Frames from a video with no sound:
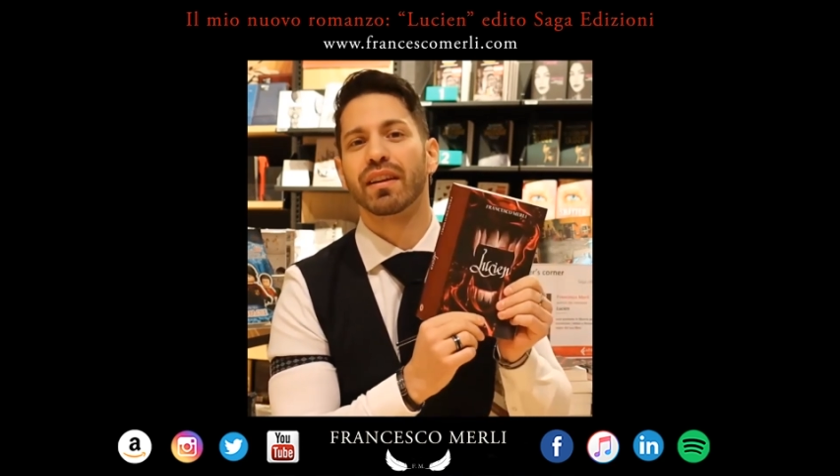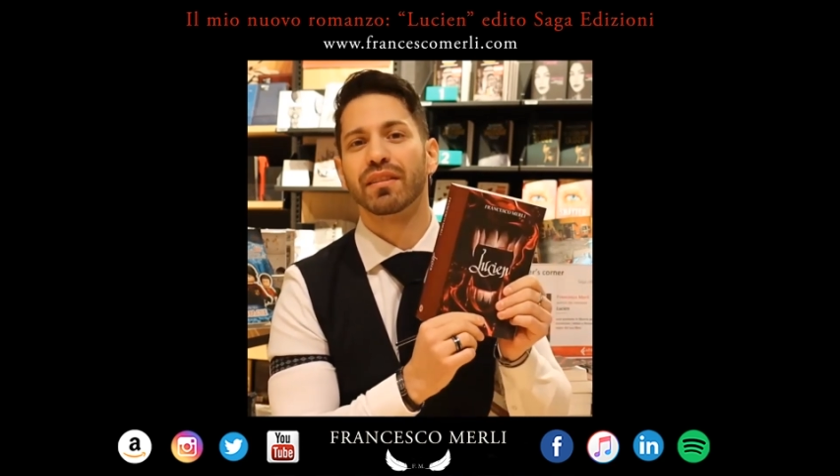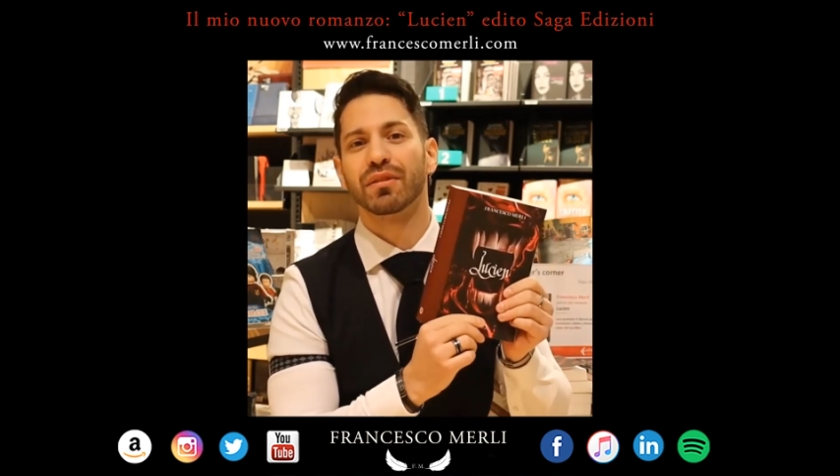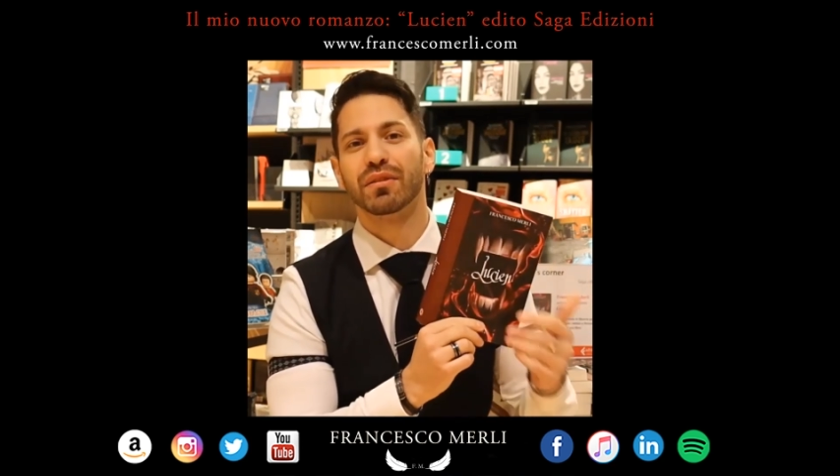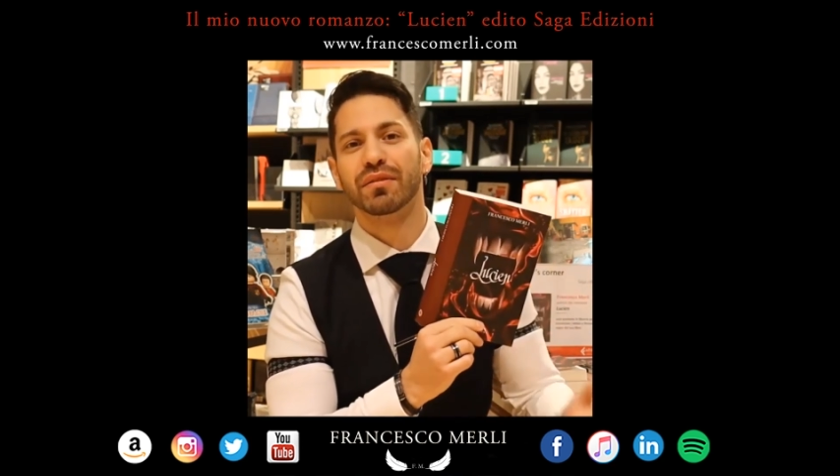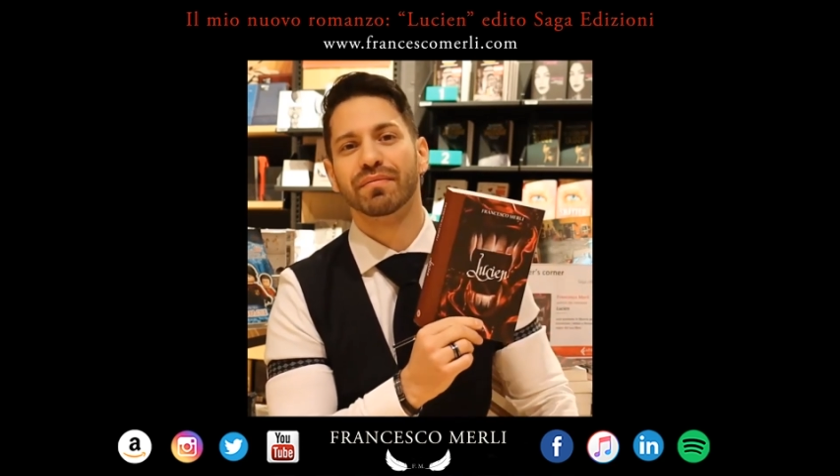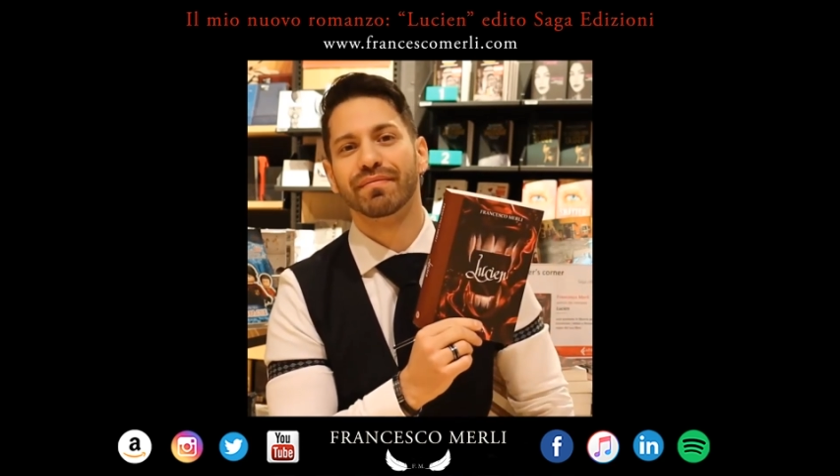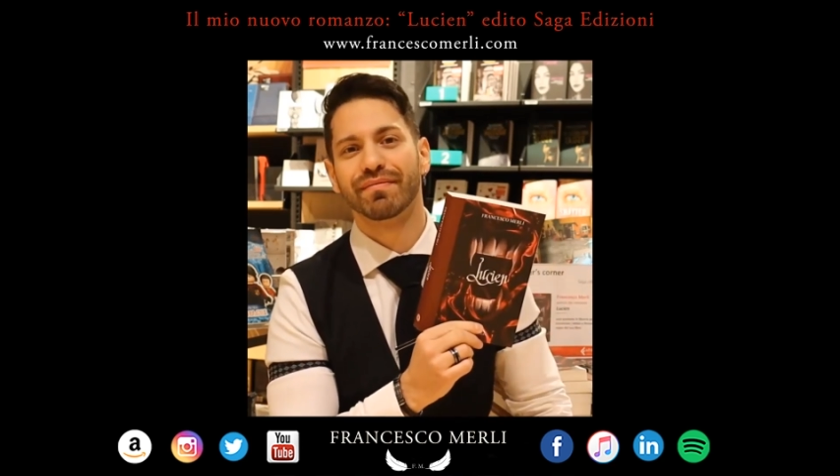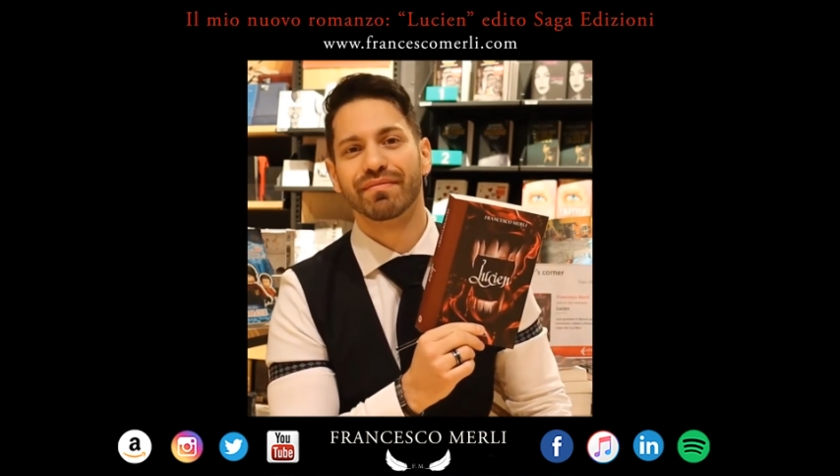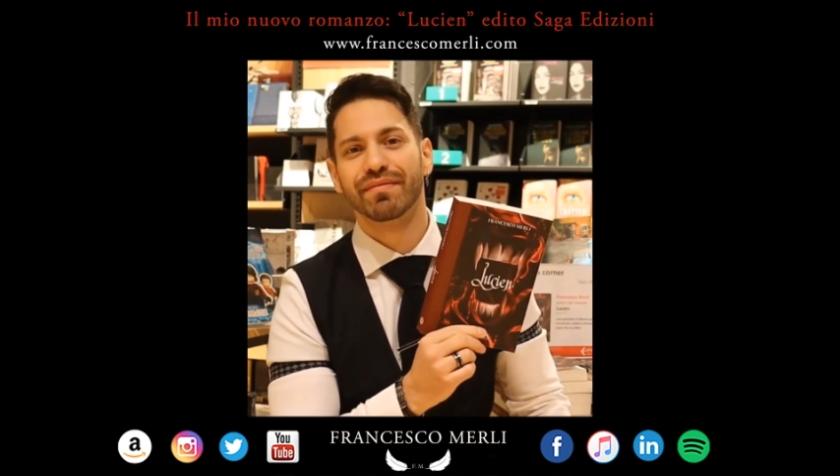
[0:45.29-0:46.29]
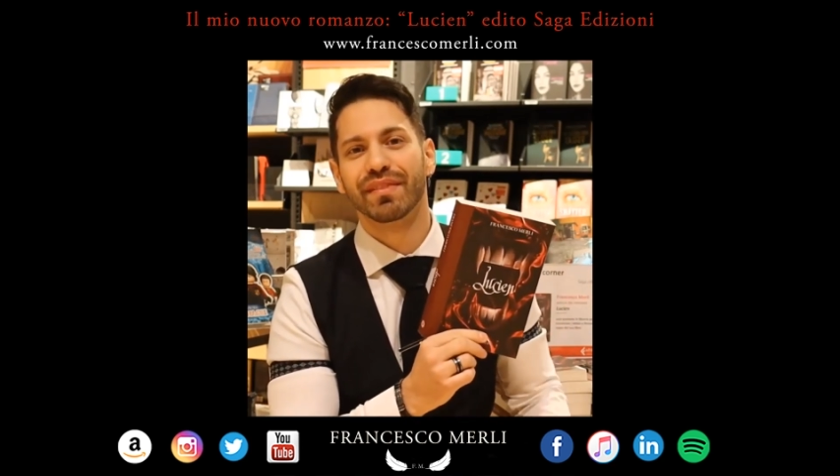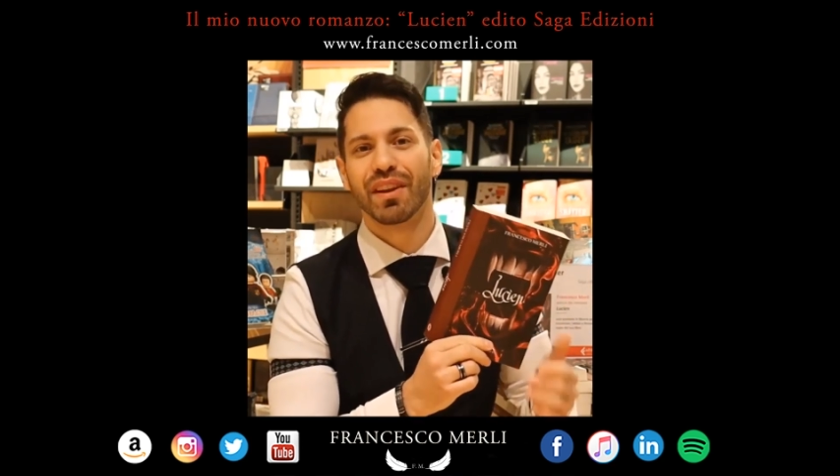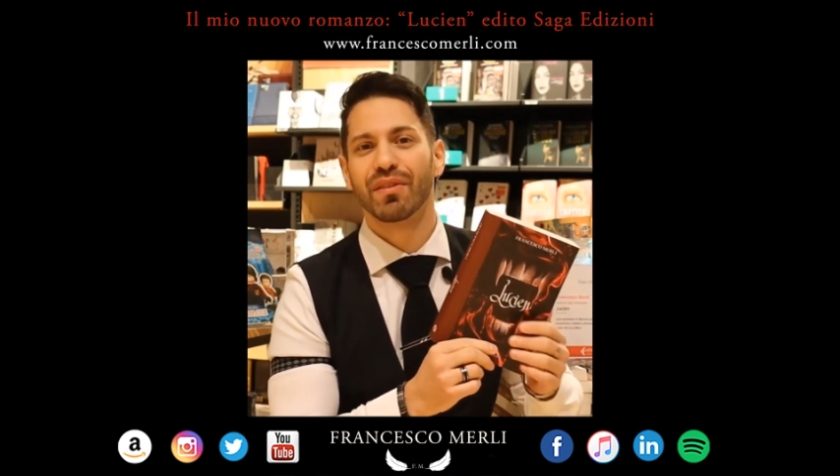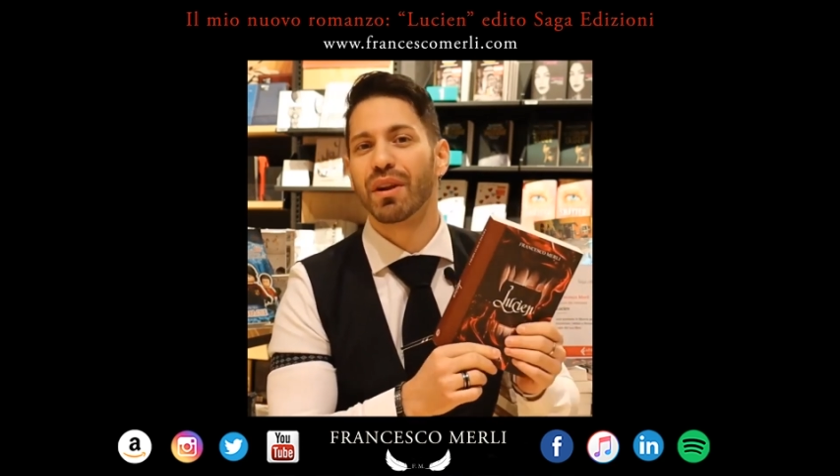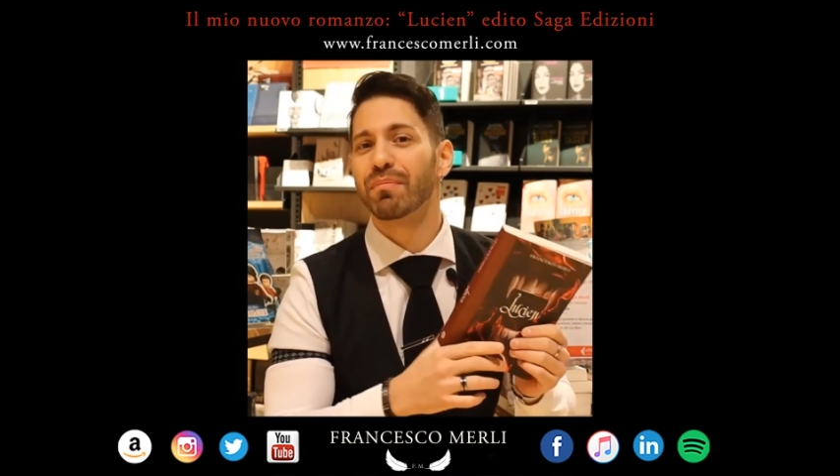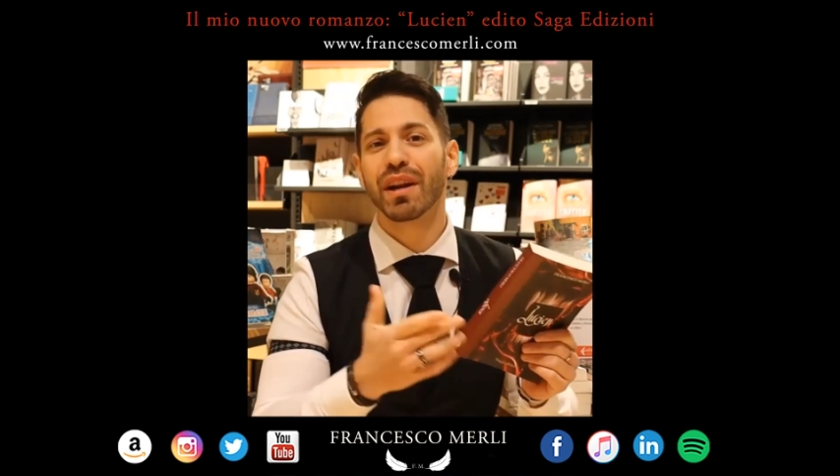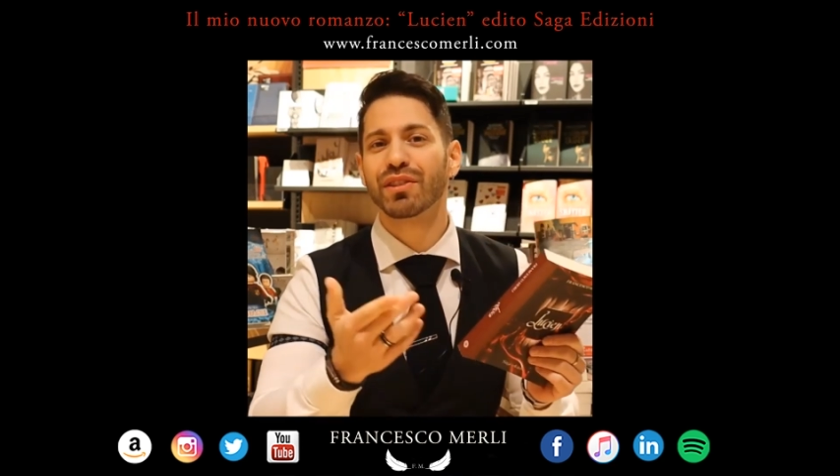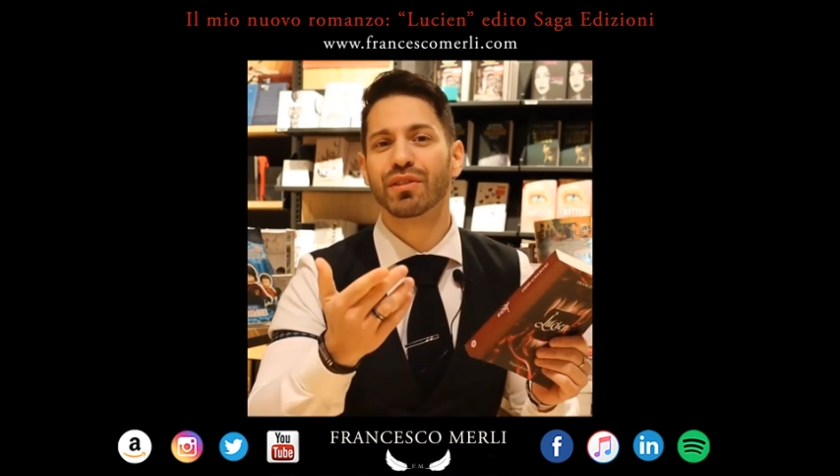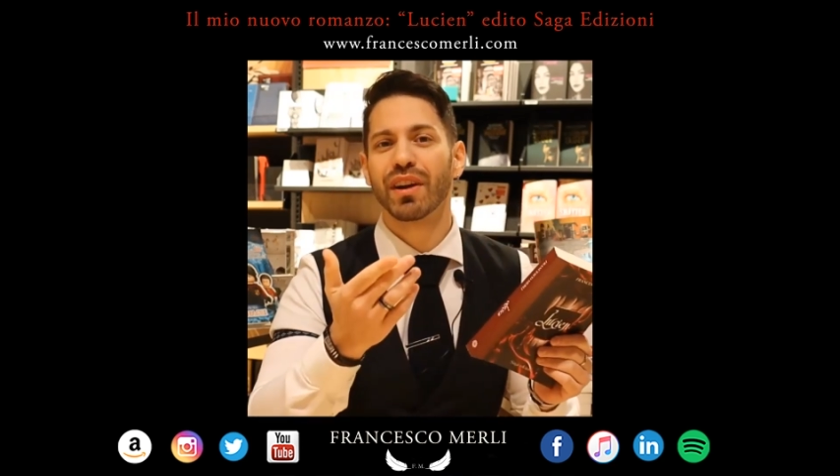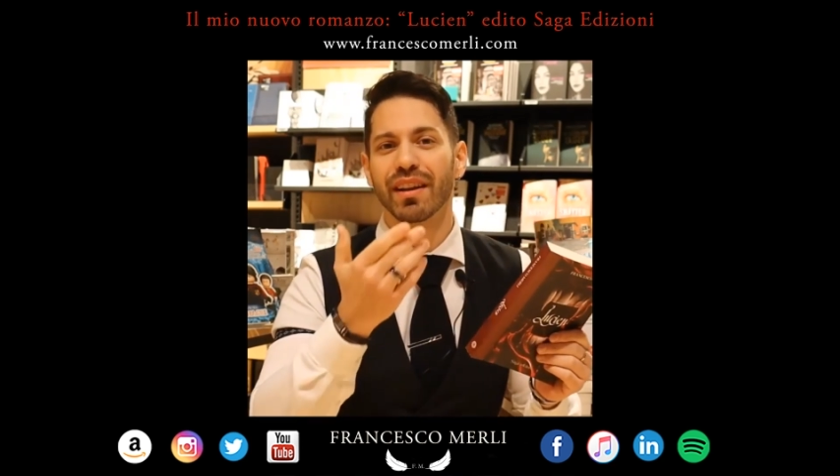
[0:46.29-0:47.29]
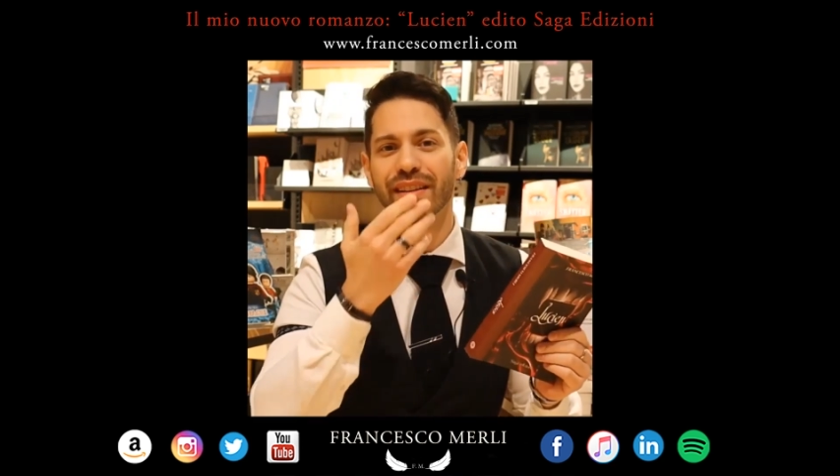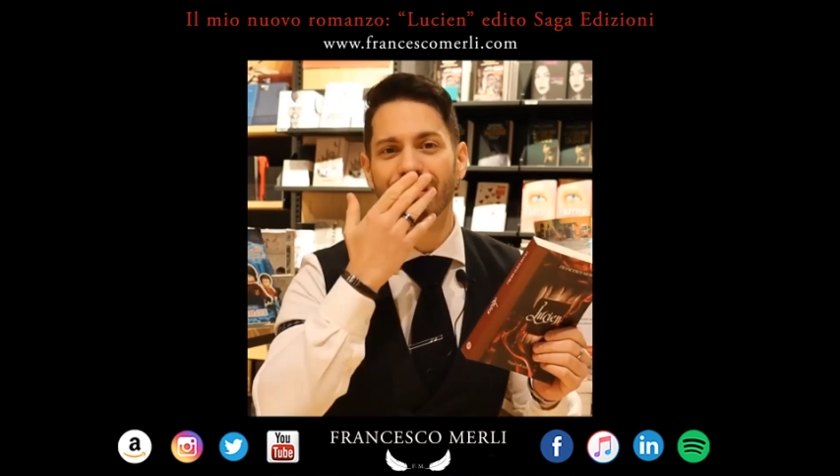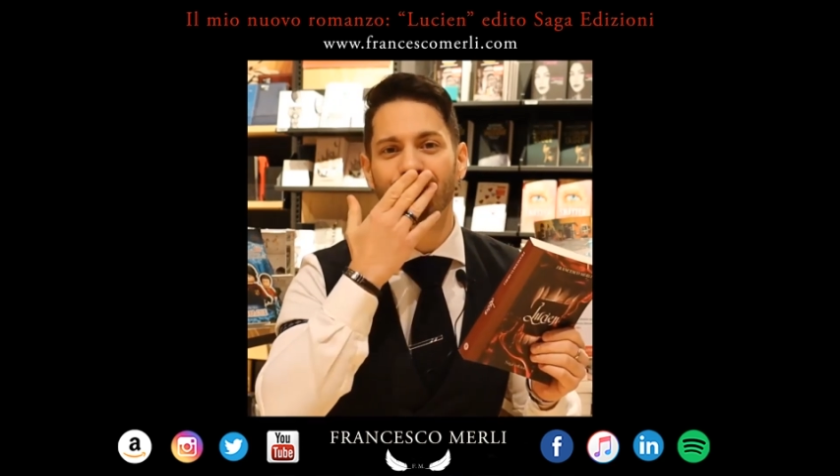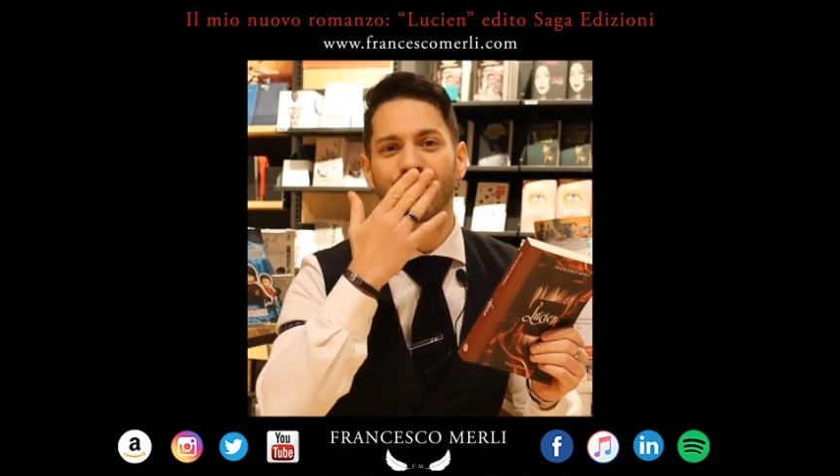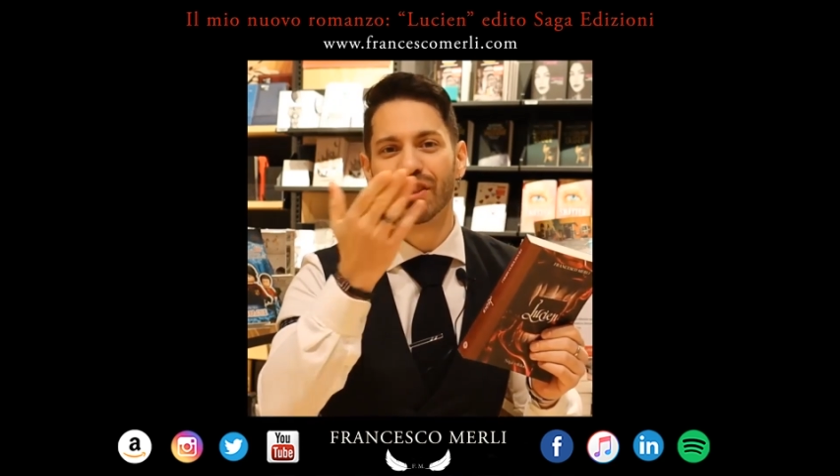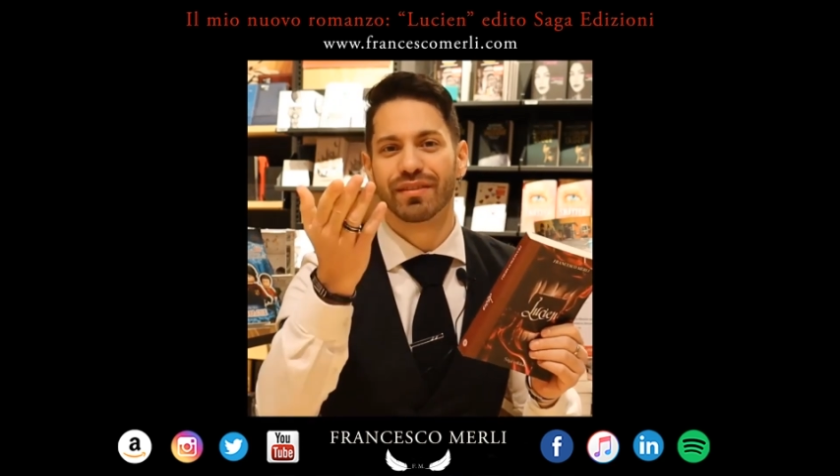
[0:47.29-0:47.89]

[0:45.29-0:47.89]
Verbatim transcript: tanto. Un abbraccio grande.